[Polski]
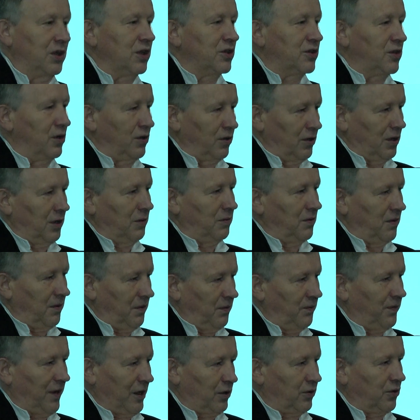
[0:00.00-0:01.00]
nie jest tylko ta
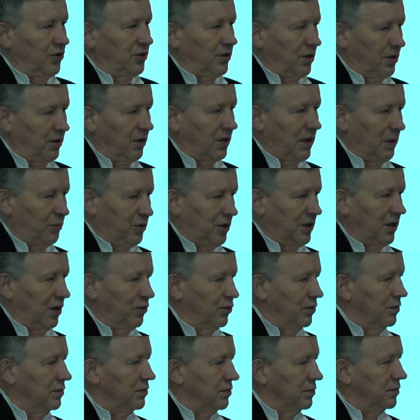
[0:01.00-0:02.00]
wartość tego
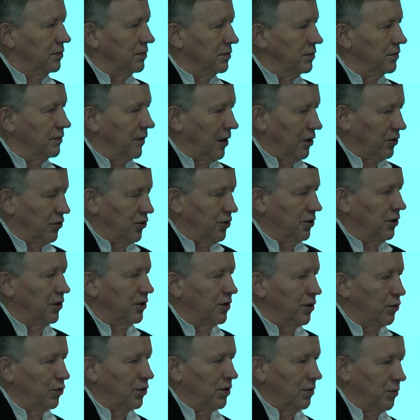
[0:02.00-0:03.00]
kapitału, wartość
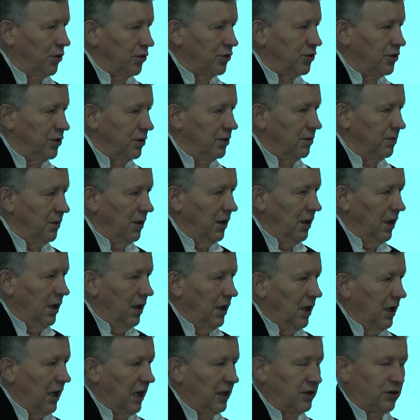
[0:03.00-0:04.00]
tych nieruchomości,
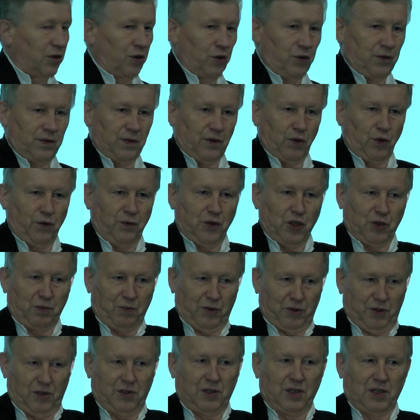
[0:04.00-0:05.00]
ale to również
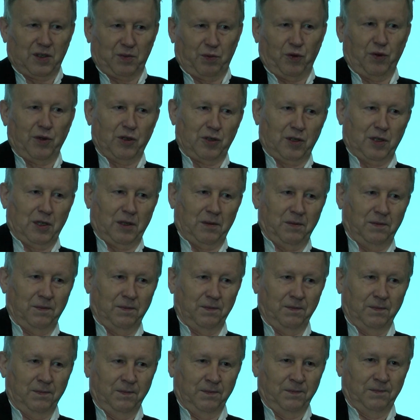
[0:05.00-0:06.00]
pozycja społeczna,
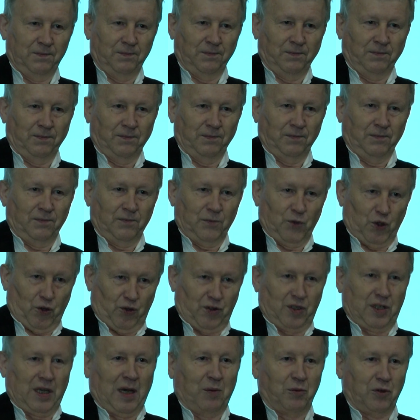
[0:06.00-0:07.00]

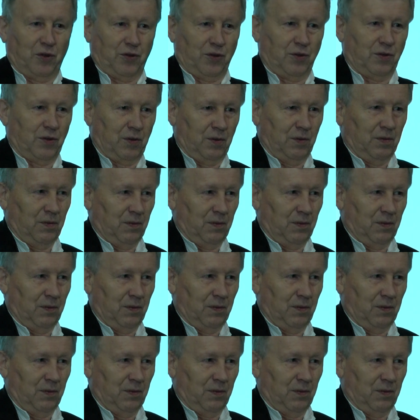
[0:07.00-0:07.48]
tożsamość.